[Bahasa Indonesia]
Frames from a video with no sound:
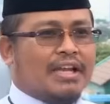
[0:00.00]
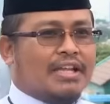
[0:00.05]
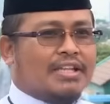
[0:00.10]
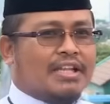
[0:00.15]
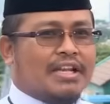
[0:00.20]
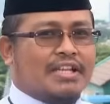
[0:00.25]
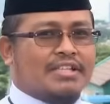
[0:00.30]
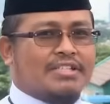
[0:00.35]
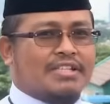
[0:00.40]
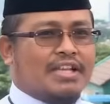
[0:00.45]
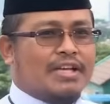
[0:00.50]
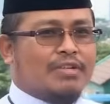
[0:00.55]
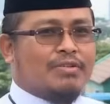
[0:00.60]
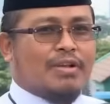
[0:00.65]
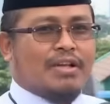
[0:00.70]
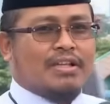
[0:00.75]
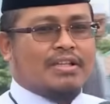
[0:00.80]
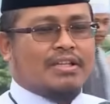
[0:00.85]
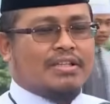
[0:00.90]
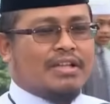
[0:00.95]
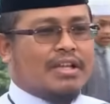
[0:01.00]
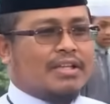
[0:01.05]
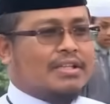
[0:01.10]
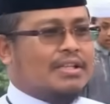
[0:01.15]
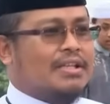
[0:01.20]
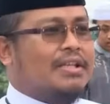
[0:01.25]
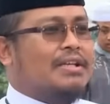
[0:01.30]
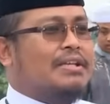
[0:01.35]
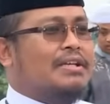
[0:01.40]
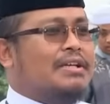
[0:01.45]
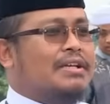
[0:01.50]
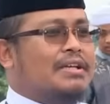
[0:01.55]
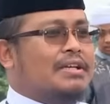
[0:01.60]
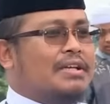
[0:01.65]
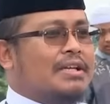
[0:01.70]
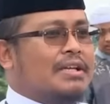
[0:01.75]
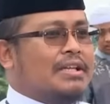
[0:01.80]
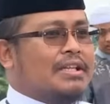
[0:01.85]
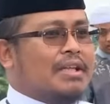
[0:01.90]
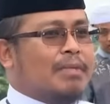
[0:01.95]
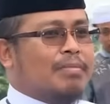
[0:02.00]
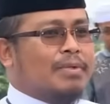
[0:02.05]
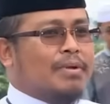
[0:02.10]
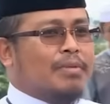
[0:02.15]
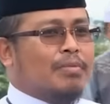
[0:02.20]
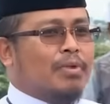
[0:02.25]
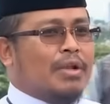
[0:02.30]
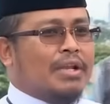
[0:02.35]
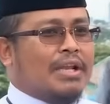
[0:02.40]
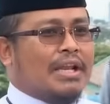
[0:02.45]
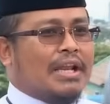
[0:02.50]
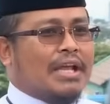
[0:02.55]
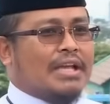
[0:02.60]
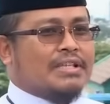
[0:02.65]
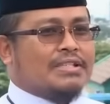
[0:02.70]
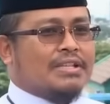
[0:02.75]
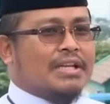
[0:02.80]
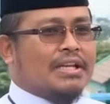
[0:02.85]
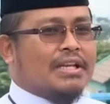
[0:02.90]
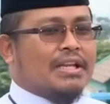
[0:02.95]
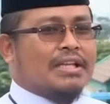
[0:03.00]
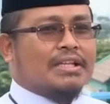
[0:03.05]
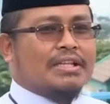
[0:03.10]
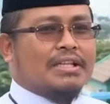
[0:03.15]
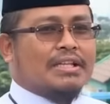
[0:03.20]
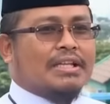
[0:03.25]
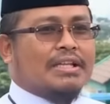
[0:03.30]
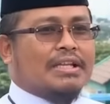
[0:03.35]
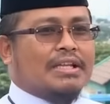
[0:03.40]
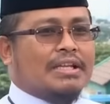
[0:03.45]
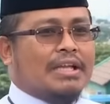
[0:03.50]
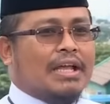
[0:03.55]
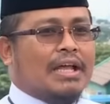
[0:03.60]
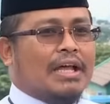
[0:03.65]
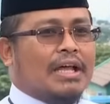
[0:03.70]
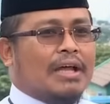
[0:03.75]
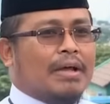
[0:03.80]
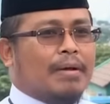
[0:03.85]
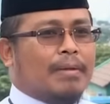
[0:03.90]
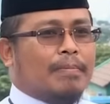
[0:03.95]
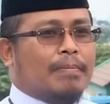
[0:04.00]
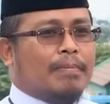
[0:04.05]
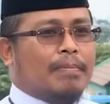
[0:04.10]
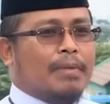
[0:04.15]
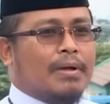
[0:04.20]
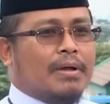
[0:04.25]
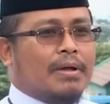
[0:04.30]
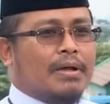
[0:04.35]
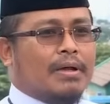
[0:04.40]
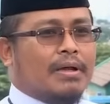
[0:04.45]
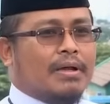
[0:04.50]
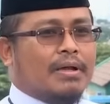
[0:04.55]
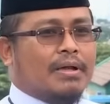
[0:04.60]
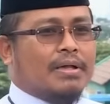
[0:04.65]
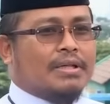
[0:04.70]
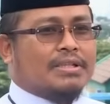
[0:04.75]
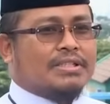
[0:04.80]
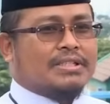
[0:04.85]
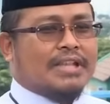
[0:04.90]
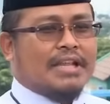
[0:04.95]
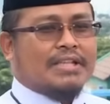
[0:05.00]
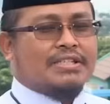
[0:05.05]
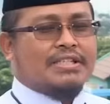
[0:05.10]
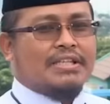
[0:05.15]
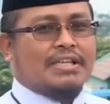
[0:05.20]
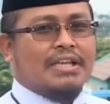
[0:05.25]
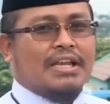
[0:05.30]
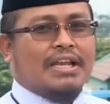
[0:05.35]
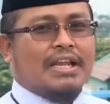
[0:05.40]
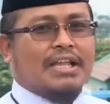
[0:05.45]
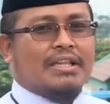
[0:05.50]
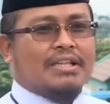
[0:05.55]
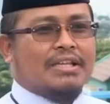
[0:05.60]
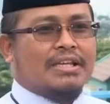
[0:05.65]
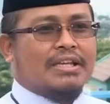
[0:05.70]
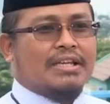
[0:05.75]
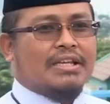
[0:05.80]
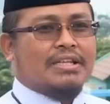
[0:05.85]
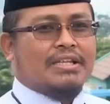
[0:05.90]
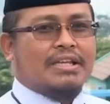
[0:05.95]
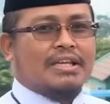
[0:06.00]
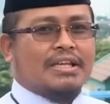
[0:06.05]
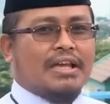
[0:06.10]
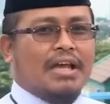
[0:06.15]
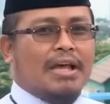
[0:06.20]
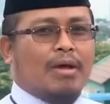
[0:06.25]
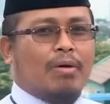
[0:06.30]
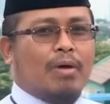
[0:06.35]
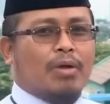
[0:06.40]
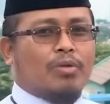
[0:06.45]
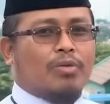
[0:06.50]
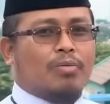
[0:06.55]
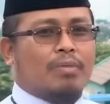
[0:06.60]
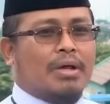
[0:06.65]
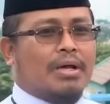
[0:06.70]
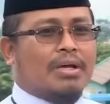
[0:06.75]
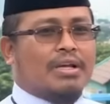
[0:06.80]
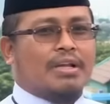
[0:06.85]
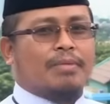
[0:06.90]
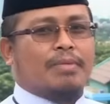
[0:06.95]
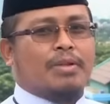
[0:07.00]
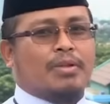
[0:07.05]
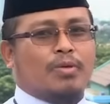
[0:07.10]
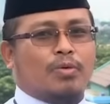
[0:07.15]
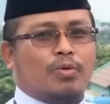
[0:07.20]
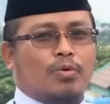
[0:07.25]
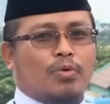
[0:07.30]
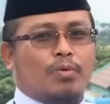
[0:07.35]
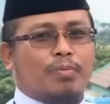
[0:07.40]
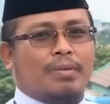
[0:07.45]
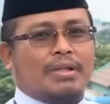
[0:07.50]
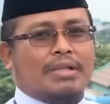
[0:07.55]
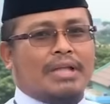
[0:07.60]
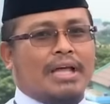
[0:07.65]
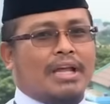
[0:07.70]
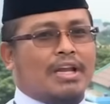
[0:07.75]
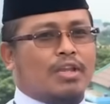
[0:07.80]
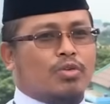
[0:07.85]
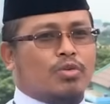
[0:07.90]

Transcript: tadi siang sudah kita tracking tapi mulai dari Asar nanti ya uh, stressingnya nanti ketika waktu maghrib atau grup matahari itu